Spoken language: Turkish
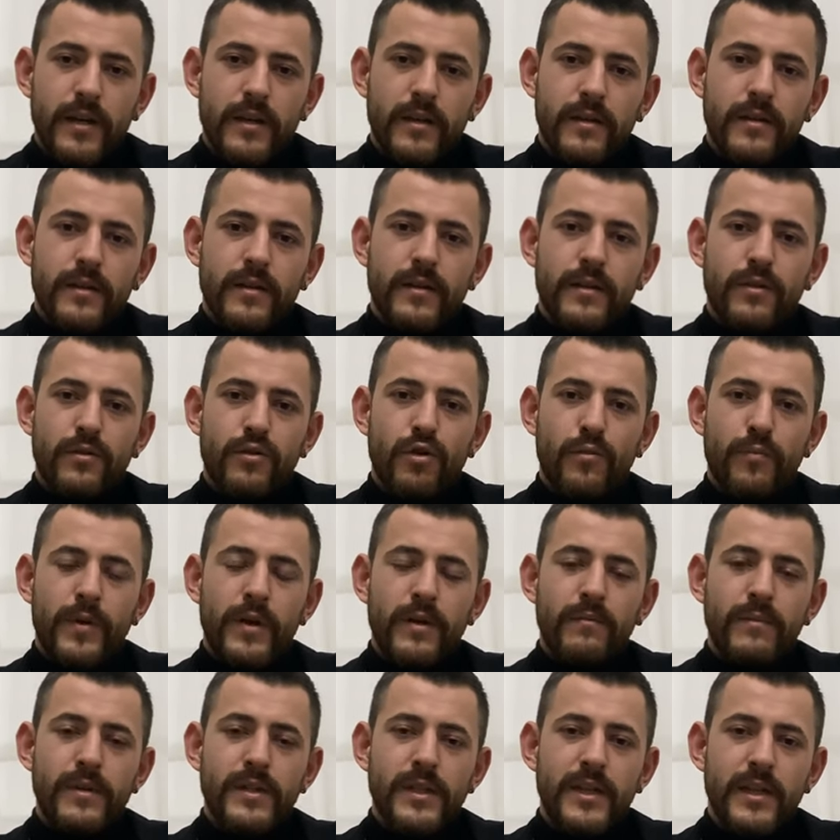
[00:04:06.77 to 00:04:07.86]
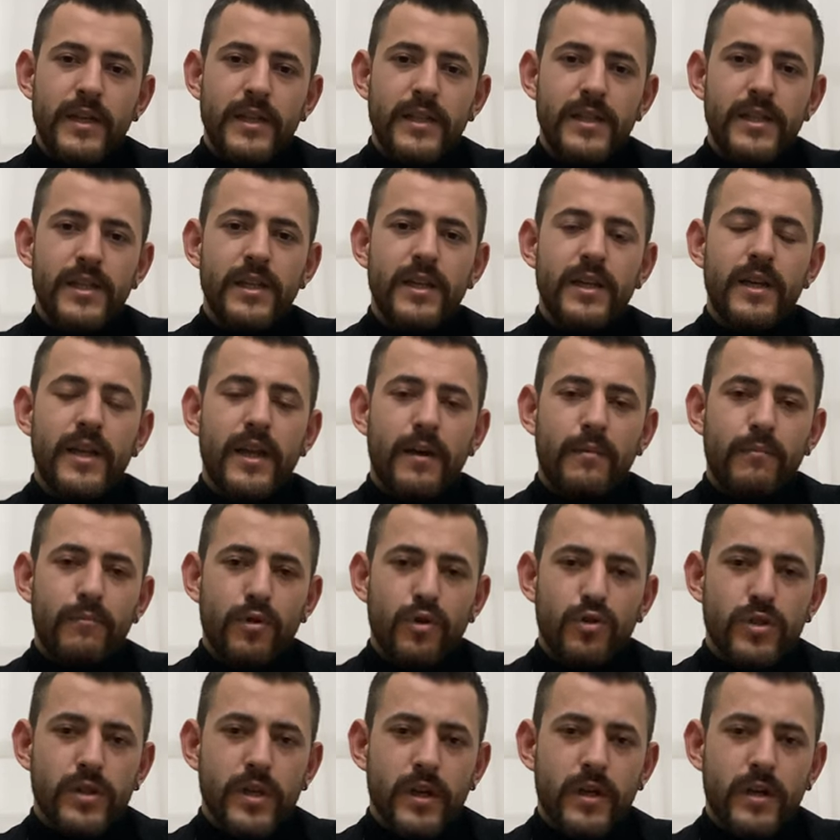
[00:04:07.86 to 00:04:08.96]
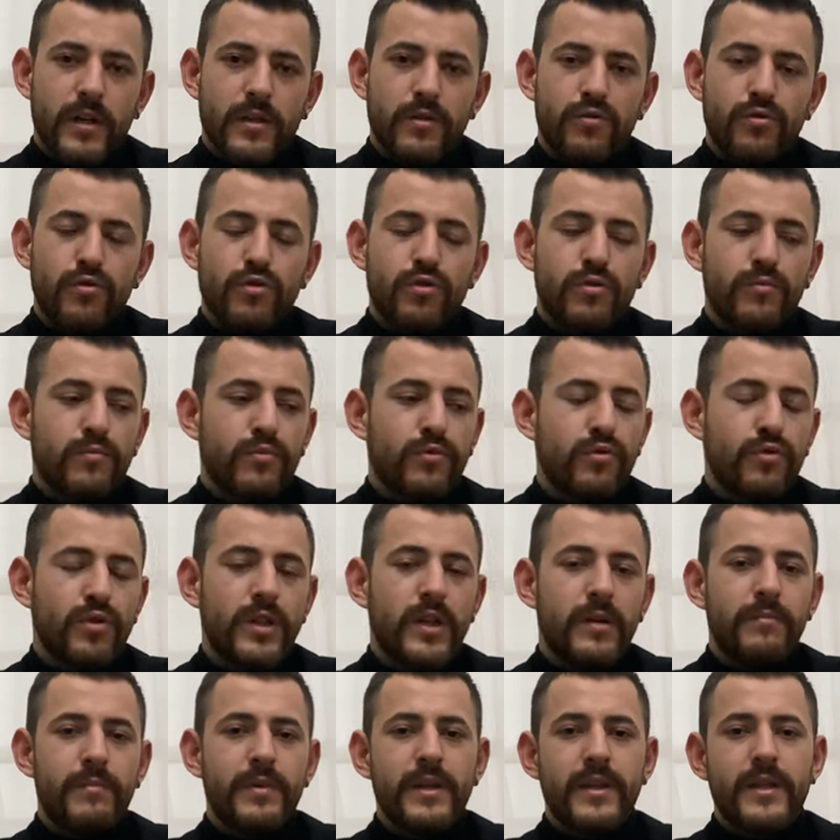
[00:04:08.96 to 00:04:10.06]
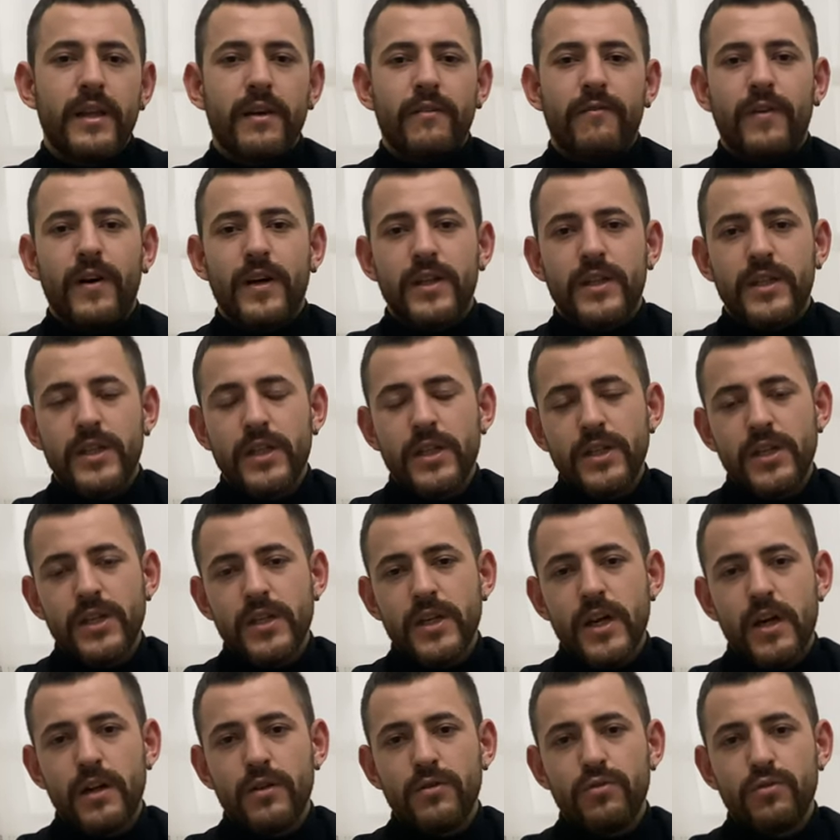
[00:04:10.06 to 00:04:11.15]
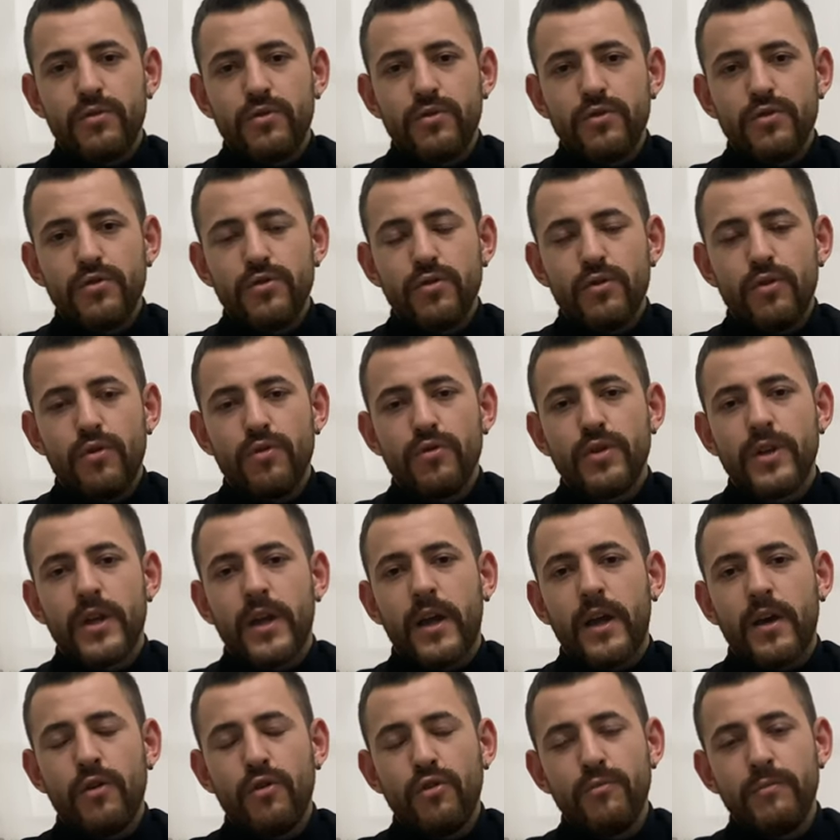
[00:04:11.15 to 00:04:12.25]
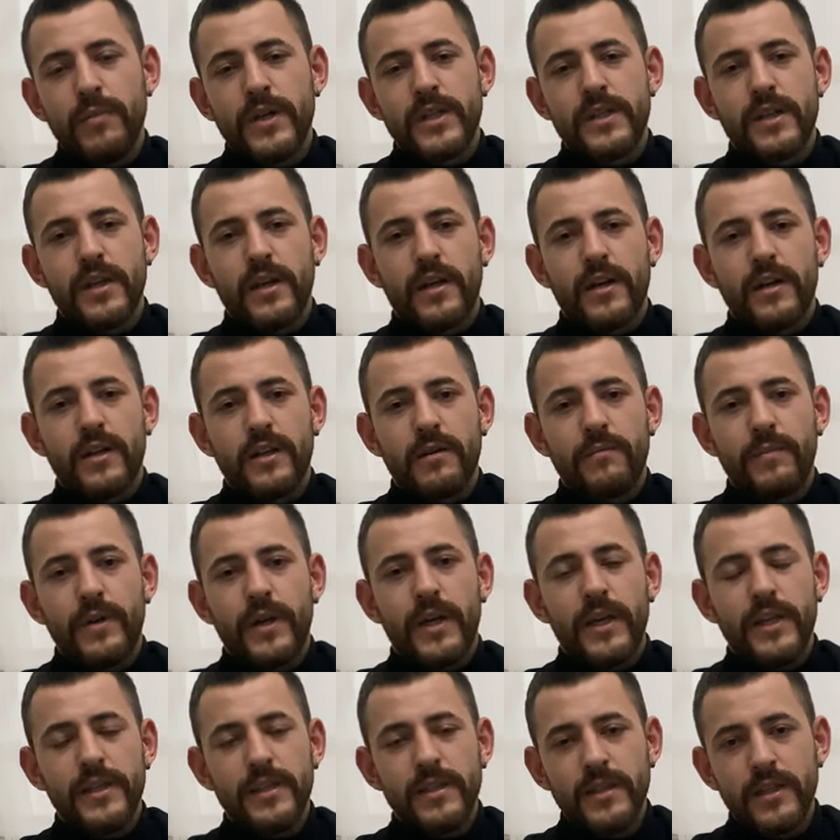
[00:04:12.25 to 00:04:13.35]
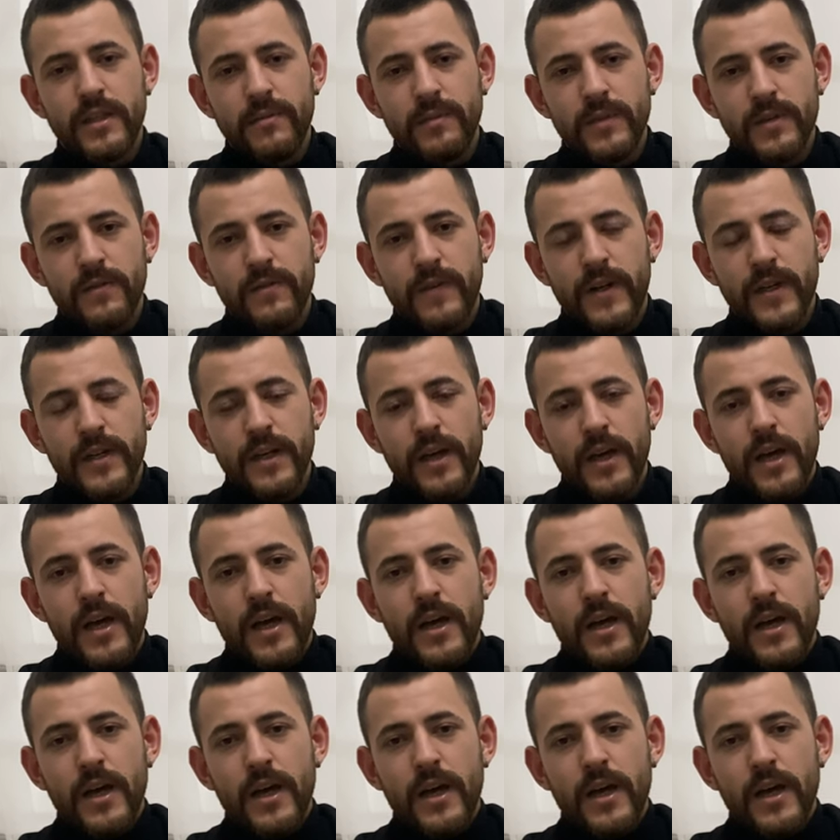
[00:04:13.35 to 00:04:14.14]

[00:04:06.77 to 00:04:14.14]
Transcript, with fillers: E, köpeğimizle hiç ilgilenmiyorsak, atıyorum günde bir defa dışarı çıkartıyoruz. 10 dakika, 15 dakikalık bir gezintimiz var.